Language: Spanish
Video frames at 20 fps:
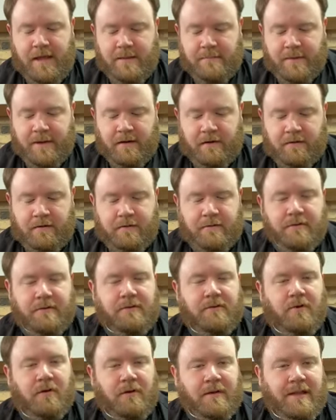Pero
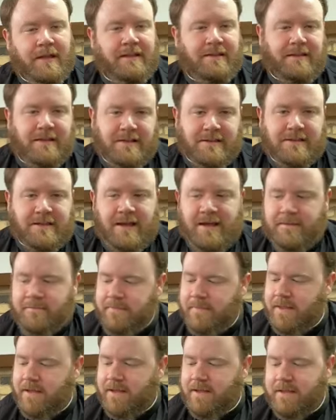Tolkien dice
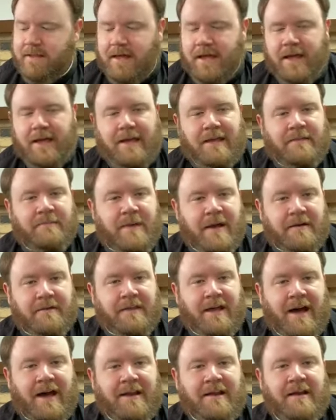que en
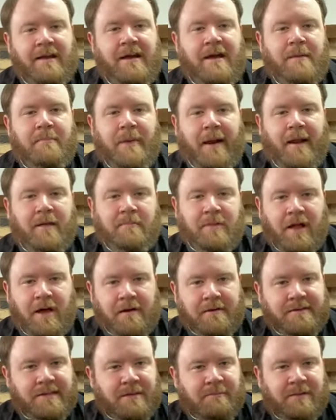verdad para
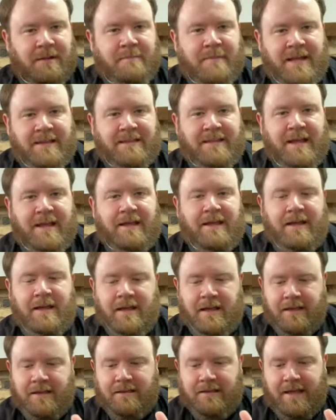hablar simplemente
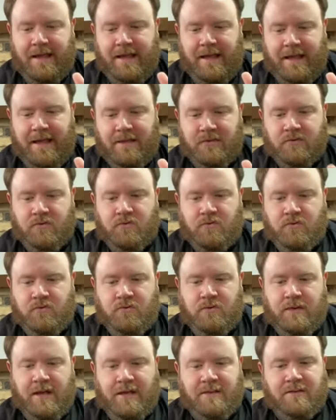de
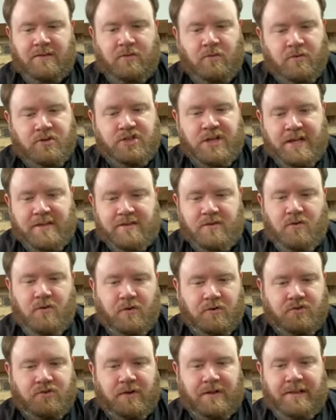estas luchas
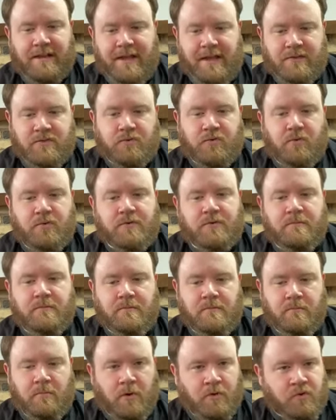contra estos
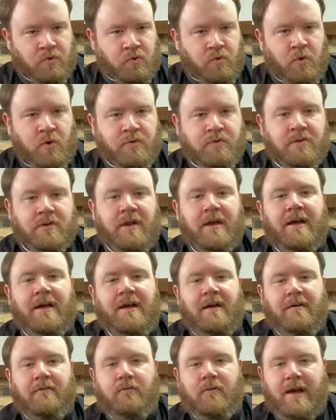monstruos
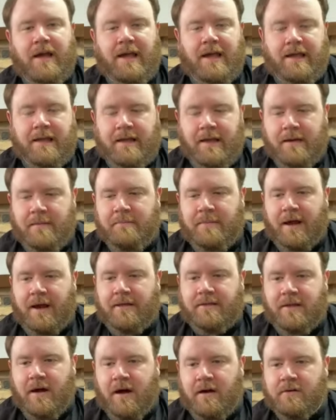fue
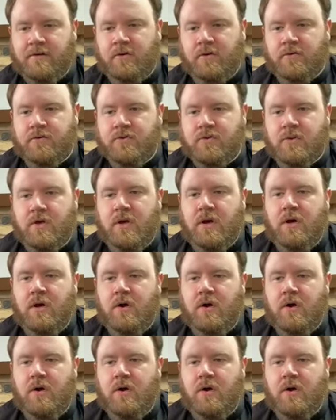para darnos